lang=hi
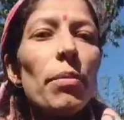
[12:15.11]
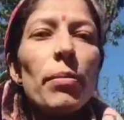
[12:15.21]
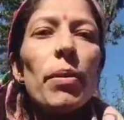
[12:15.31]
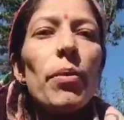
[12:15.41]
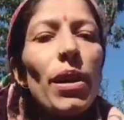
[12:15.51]

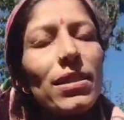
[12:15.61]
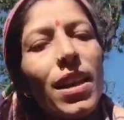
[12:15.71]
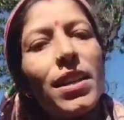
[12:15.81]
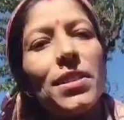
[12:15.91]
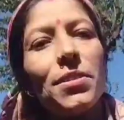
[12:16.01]
फिर मैं वो
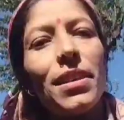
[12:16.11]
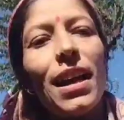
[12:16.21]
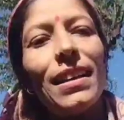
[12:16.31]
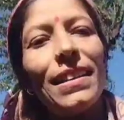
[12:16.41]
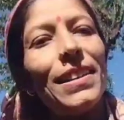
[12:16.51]
आसानी से
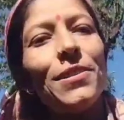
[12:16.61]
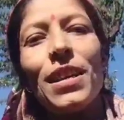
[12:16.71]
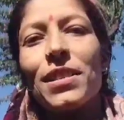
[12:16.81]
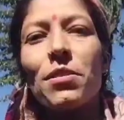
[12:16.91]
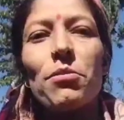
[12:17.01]
उठा लेती हूँ
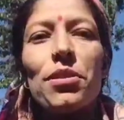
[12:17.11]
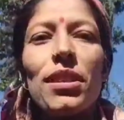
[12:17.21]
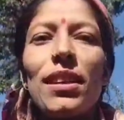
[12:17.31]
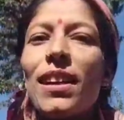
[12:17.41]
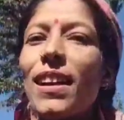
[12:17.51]
ऐसा ऐसा कुछ
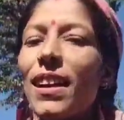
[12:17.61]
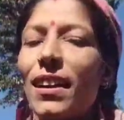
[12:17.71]
नहीं है